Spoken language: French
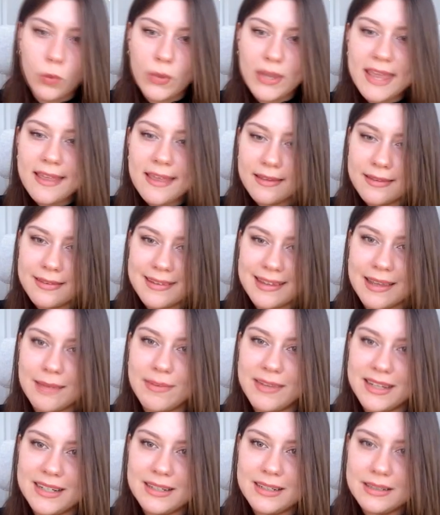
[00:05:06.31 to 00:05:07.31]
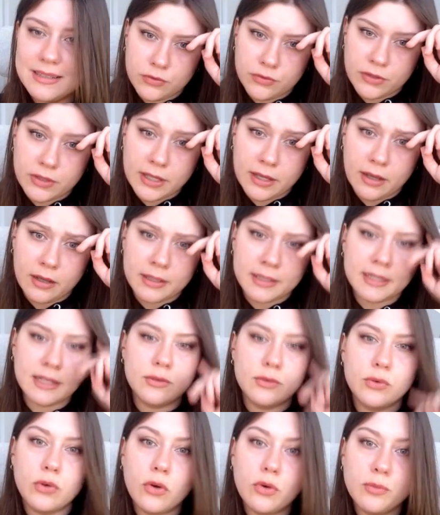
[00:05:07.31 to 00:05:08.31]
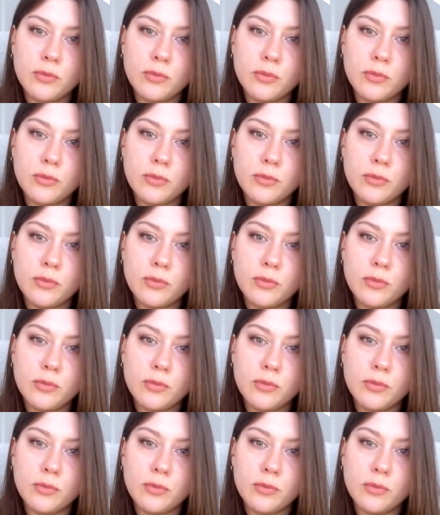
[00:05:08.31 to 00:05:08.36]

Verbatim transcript: Oui, très bien. Offrir un cadeau